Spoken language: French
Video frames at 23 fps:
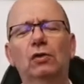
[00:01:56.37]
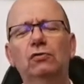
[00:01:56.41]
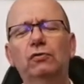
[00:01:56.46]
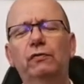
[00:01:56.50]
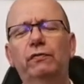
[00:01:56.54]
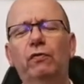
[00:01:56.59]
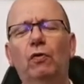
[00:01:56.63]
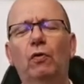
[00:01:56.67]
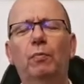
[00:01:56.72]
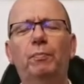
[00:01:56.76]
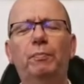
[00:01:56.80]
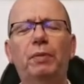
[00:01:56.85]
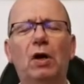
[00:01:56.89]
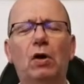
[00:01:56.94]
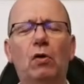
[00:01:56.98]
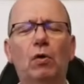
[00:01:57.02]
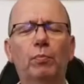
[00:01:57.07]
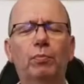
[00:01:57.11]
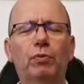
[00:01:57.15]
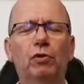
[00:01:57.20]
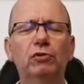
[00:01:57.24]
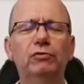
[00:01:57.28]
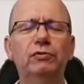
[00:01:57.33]
Nous ne voulons pas
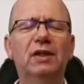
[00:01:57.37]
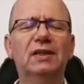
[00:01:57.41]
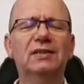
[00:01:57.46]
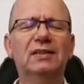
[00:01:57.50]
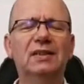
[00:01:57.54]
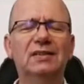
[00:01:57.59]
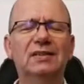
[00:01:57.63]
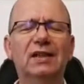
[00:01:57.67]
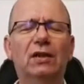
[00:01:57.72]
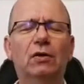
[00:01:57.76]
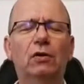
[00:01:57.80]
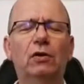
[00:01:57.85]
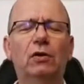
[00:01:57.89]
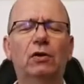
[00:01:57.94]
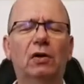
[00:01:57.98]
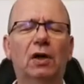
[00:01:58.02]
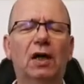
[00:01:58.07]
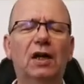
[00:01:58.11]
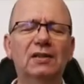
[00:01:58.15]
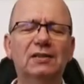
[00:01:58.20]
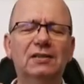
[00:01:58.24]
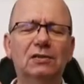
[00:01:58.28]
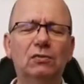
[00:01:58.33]
reproduire ces
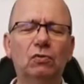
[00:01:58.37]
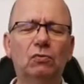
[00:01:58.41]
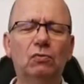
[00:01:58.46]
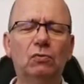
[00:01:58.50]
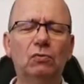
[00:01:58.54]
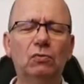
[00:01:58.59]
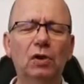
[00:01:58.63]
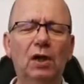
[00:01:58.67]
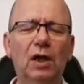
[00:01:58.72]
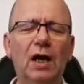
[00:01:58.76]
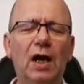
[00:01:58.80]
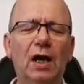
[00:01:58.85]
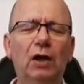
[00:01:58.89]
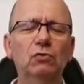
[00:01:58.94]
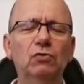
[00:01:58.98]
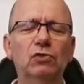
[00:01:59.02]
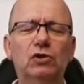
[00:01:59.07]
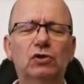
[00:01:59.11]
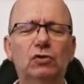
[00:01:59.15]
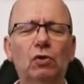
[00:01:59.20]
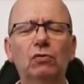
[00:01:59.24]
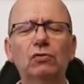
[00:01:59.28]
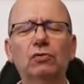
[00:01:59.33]
erreurs. Elles sont, elles
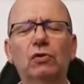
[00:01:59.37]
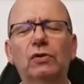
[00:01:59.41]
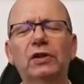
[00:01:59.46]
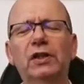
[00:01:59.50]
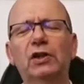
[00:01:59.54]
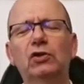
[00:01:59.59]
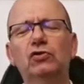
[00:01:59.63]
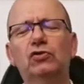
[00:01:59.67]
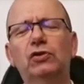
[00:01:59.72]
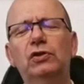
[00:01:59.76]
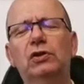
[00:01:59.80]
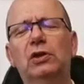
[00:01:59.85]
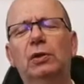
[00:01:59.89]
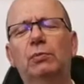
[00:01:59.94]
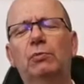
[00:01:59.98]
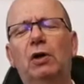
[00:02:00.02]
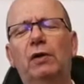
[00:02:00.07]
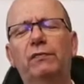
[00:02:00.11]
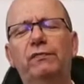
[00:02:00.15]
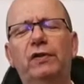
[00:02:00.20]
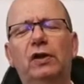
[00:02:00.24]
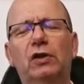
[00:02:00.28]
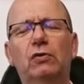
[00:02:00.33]
nous sont données
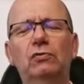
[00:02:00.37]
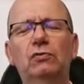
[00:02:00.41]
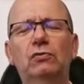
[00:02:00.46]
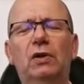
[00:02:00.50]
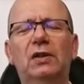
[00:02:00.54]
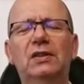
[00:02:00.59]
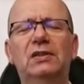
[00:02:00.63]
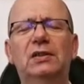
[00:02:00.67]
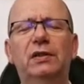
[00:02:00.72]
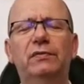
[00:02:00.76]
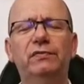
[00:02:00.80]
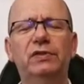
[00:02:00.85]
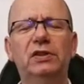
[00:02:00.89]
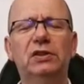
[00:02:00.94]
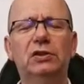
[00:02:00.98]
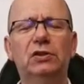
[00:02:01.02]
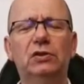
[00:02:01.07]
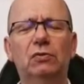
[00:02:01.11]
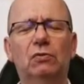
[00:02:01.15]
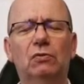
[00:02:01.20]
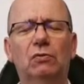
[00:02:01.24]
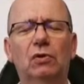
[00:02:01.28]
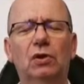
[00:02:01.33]
justement afin que nous les
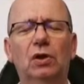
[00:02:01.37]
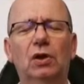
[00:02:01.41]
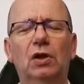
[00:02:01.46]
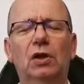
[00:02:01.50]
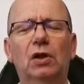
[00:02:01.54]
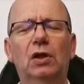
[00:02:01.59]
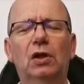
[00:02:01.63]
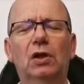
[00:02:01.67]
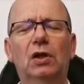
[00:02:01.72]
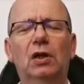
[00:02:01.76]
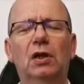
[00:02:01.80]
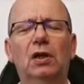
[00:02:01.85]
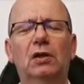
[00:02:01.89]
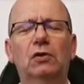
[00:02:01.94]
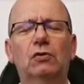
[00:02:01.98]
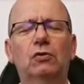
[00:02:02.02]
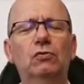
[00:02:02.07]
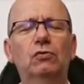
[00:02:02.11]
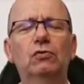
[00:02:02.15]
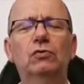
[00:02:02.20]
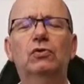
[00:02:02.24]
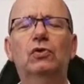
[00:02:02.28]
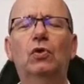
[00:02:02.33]
évitions,
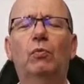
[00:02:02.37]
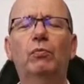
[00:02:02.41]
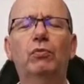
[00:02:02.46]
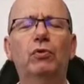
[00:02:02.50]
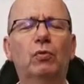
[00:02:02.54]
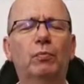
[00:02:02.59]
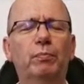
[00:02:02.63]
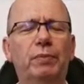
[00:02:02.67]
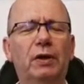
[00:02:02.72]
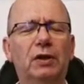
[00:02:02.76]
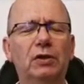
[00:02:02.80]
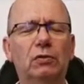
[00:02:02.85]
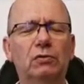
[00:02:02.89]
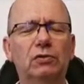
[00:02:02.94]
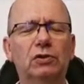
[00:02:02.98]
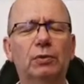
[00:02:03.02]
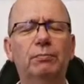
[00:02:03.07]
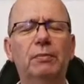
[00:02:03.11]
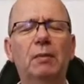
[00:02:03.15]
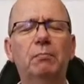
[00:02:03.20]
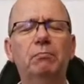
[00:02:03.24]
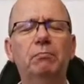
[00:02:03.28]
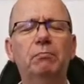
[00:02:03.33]
que nous ne tombions pas dans
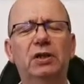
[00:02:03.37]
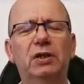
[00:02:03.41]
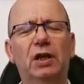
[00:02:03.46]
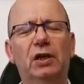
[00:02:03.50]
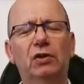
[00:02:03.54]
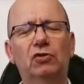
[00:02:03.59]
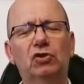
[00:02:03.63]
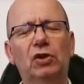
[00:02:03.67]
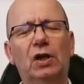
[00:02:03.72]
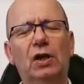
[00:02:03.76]
ce même piège.